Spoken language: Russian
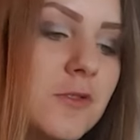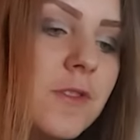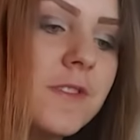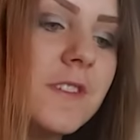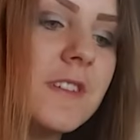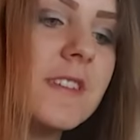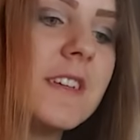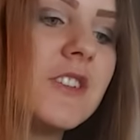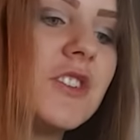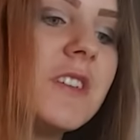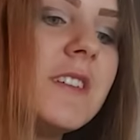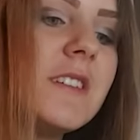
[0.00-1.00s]
Соня,
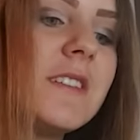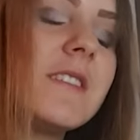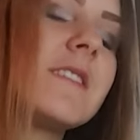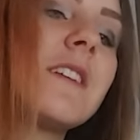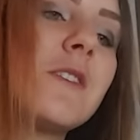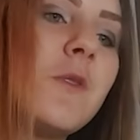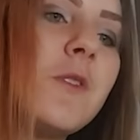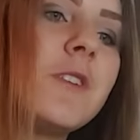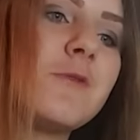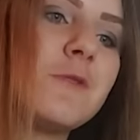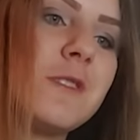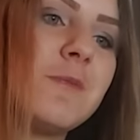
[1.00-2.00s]
расскажи, какое
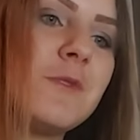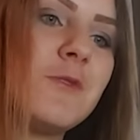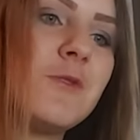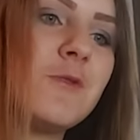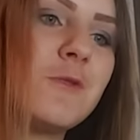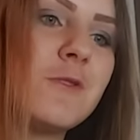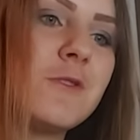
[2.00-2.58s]
это у тебя по счету